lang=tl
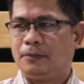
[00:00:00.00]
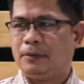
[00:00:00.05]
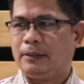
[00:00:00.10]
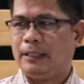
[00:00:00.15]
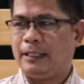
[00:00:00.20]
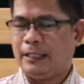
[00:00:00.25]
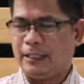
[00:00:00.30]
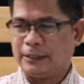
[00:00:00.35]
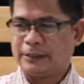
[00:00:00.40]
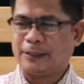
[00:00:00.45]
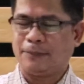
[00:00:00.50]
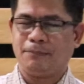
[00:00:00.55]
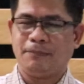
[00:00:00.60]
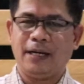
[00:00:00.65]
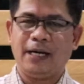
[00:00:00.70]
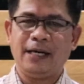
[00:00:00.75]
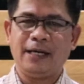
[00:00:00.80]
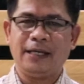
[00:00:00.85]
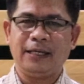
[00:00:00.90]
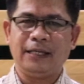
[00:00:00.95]
Linis ng
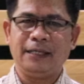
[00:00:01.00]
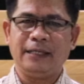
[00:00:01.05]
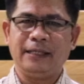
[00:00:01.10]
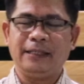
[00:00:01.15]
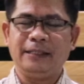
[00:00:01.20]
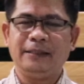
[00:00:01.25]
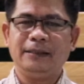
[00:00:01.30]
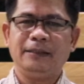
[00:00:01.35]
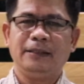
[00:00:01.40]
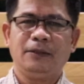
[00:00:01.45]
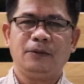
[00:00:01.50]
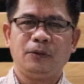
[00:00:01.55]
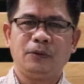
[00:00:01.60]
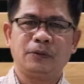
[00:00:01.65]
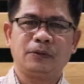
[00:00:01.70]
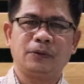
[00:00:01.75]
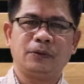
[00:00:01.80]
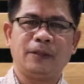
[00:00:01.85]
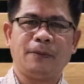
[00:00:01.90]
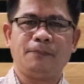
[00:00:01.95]
bahay,
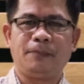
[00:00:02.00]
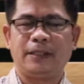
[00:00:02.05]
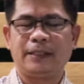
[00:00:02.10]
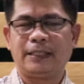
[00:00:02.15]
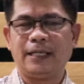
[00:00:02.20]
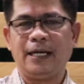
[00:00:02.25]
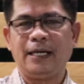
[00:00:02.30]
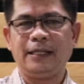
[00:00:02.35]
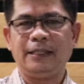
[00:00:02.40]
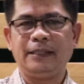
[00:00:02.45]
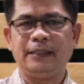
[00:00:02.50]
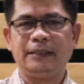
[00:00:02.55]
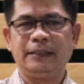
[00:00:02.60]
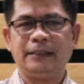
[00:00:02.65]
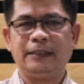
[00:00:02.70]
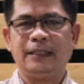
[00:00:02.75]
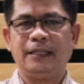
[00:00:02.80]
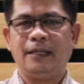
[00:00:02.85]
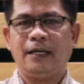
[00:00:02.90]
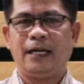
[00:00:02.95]
luto ng pagkain,
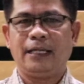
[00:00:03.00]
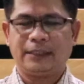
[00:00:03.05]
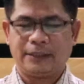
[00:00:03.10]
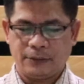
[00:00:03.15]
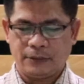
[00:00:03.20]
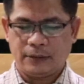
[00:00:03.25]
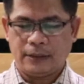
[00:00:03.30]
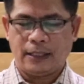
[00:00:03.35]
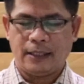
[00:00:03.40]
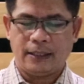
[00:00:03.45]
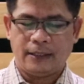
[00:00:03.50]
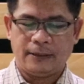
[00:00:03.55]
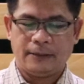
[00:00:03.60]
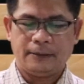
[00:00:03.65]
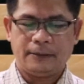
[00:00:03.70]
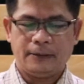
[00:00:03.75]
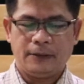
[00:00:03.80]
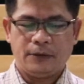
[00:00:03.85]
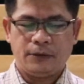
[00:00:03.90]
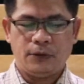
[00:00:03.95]
at yun, uh,
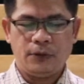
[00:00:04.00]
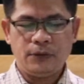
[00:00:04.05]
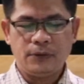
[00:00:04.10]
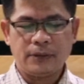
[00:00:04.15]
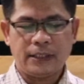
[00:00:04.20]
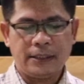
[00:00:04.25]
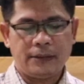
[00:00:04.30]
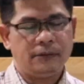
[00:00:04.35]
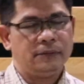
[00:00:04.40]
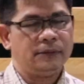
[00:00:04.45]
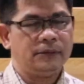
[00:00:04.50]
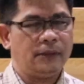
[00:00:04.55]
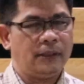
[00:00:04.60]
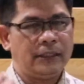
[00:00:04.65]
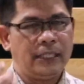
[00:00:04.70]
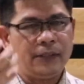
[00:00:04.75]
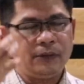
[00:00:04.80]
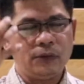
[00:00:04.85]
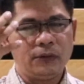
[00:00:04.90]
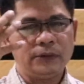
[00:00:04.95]
yun yung,
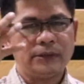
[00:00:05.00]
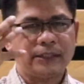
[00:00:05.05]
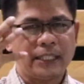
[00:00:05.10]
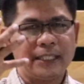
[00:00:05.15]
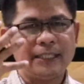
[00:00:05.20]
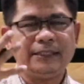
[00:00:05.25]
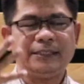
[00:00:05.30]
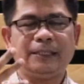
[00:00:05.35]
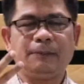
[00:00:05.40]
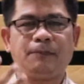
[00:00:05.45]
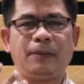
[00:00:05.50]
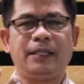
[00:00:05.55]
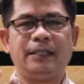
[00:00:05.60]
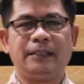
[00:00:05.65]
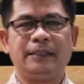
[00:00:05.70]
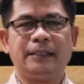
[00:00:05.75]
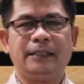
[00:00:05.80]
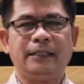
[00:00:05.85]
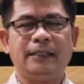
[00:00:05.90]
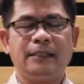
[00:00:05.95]
nandoon sa
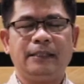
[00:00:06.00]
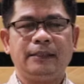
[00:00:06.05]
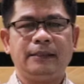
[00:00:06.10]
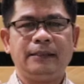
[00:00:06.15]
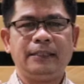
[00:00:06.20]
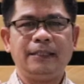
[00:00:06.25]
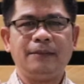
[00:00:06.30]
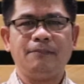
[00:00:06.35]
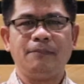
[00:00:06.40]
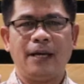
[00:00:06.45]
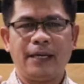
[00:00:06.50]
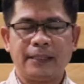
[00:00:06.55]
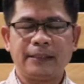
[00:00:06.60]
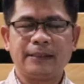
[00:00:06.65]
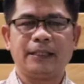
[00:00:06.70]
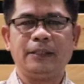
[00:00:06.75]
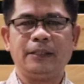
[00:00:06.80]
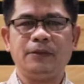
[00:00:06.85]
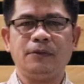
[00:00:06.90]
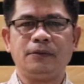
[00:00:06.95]
kaisipan ni Martha
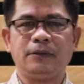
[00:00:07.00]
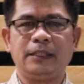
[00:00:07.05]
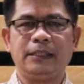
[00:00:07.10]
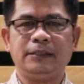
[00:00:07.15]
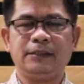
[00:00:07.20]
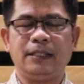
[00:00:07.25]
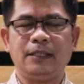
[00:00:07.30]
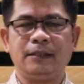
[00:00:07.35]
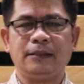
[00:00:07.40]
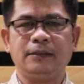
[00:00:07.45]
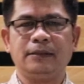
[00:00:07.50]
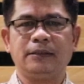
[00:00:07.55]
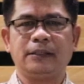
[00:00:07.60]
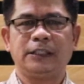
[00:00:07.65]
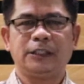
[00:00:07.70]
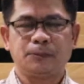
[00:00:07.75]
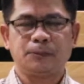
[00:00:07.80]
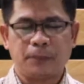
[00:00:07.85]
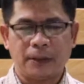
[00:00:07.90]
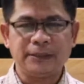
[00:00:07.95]
yung kanyang
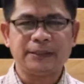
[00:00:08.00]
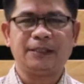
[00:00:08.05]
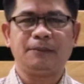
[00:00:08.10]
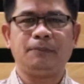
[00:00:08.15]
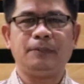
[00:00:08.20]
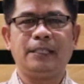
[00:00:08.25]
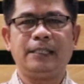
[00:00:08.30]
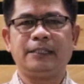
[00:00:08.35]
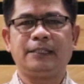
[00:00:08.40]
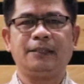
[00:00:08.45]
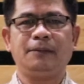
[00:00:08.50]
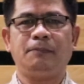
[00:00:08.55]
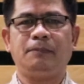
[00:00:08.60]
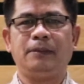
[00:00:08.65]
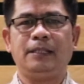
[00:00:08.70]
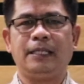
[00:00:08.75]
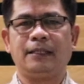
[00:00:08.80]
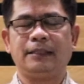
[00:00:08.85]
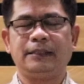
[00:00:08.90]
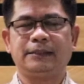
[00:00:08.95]
responsibility
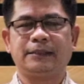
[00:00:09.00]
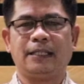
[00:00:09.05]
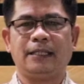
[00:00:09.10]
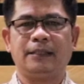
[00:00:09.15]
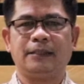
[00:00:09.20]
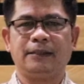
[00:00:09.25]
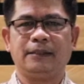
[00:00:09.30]
bilang isang